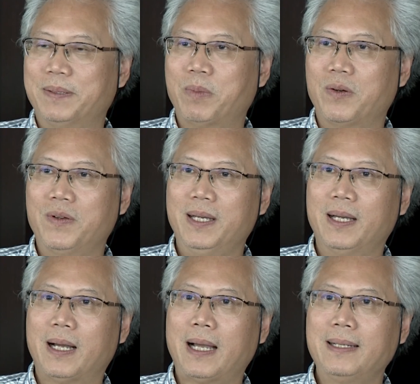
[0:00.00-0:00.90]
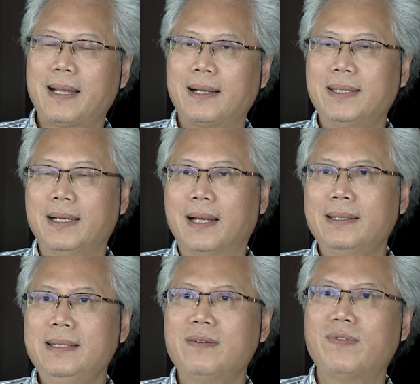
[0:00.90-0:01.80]
bởi vì anh ta chỉ là
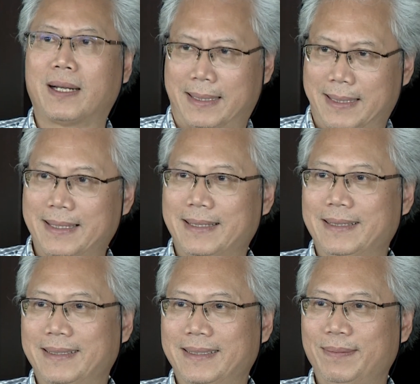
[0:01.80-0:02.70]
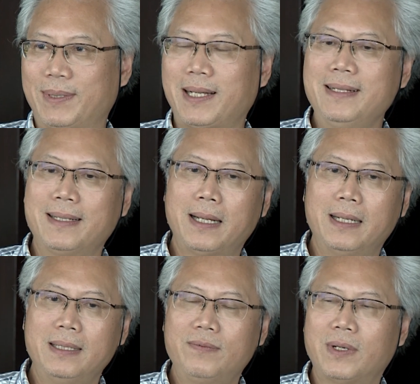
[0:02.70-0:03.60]
nhân vật và tất nhiên đây
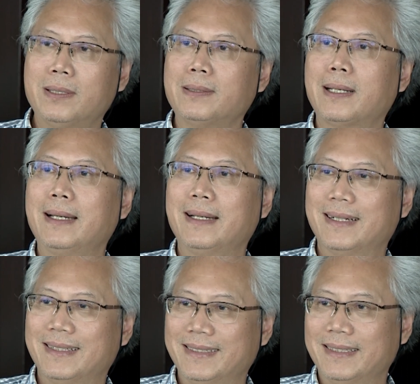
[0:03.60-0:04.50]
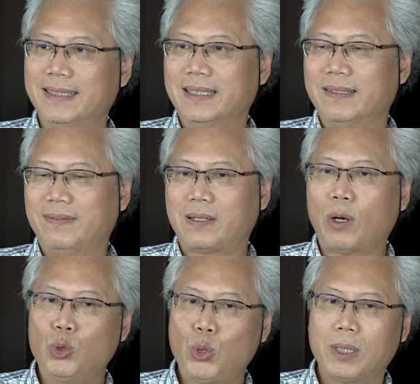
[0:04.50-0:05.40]
là nhân vật thực tế và
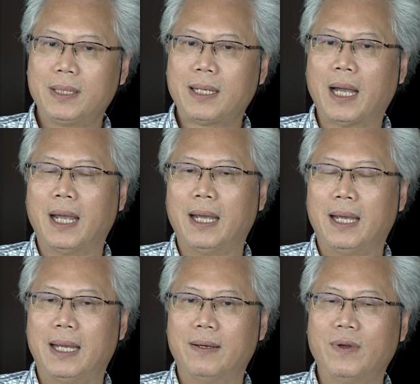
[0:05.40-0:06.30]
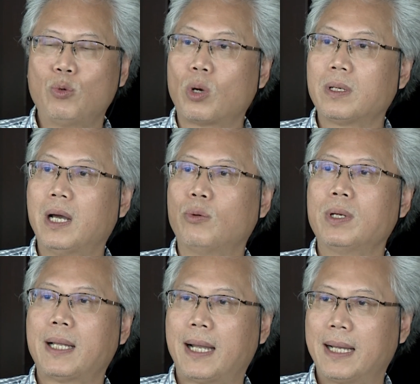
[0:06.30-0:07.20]
câu chuyện thì kể về cuộc đời của
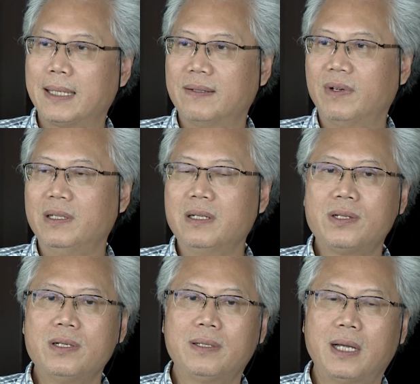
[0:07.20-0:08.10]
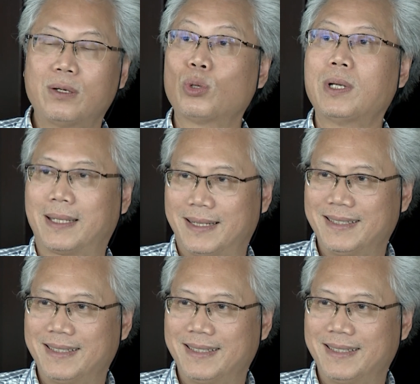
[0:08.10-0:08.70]
anh ta về những sự kiện có thật